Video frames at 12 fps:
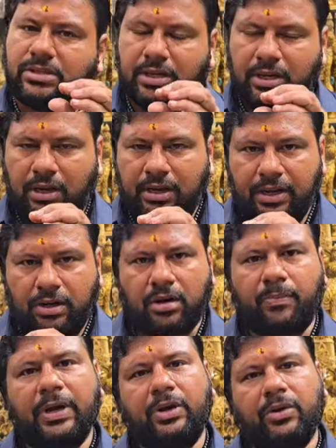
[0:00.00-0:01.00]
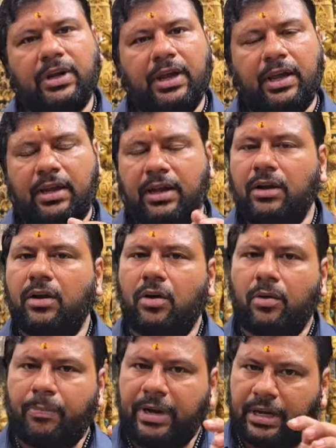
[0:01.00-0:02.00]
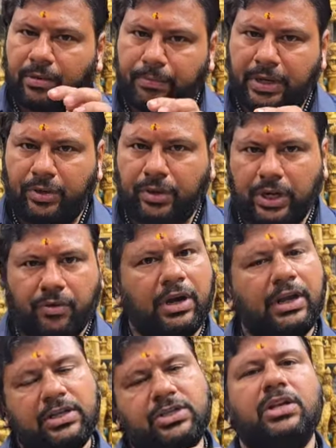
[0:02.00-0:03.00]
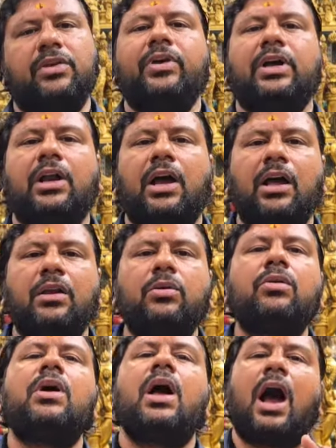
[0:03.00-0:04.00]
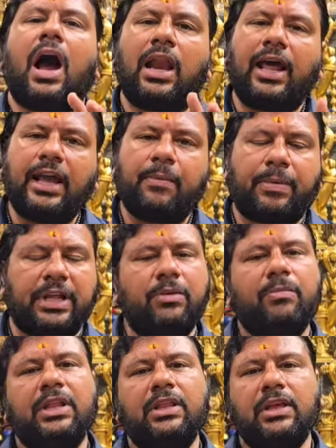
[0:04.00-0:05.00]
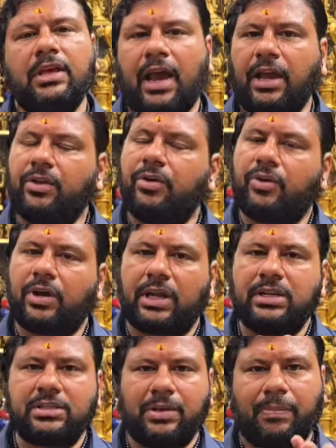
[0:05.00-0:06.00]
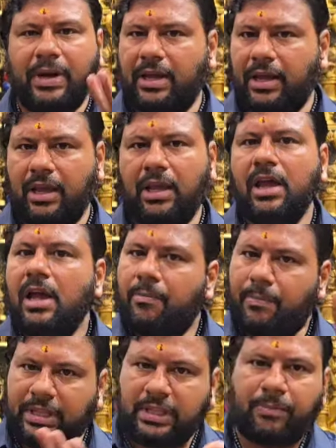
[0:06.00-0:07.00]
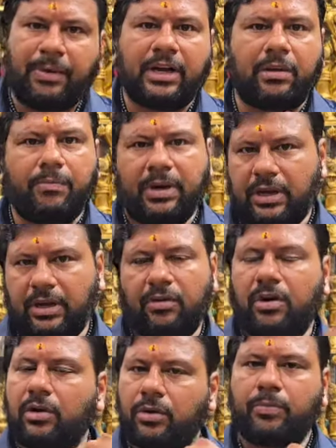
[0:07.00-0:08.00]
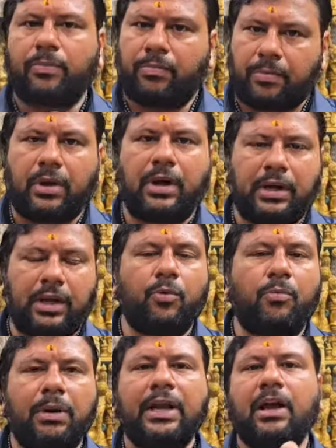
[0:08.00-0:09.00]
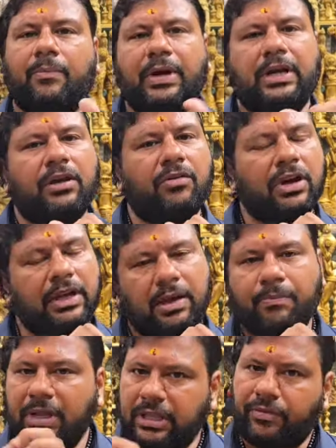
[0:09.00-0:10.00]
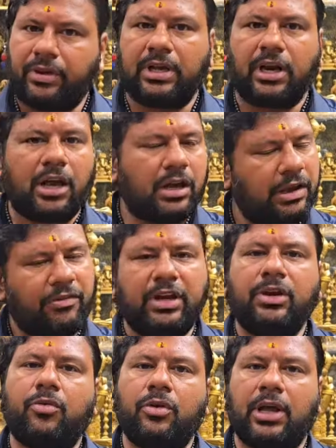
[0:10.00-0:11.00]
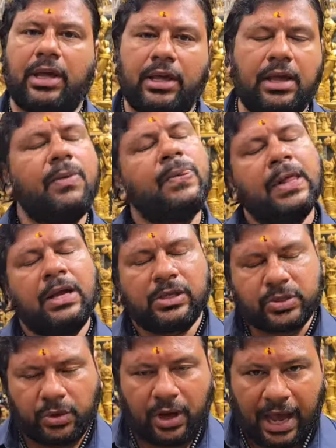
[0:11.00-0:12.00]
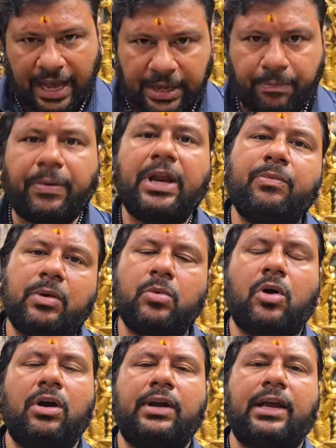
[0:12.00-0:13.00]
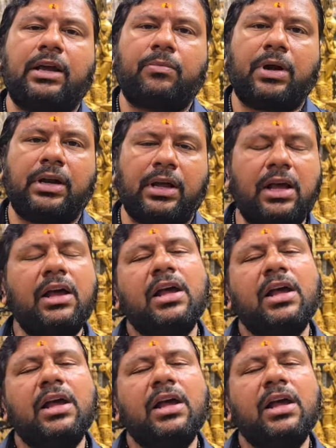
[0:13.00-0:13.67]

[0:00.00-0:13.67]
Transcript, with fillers: చిన్న ఇంట్లో పెట్టుకునే ఇంట్లో పీఠం పెట్టుకునే వాళ్ళకి చిన్న విగ్రహాలు అలాగే పది మంది ఐదుగురు కలిసి పెట్టే పెద్ద పీఠం పెట్టేవాళ్ళు అంటే ఉమ్మడిగా పెట్టే వాళ్ళకి పెద్ద విగ్రహాలు అవన్నీ ఉన్నాయి సో హై ప్రీమియం క్వాలిటీ అనమాట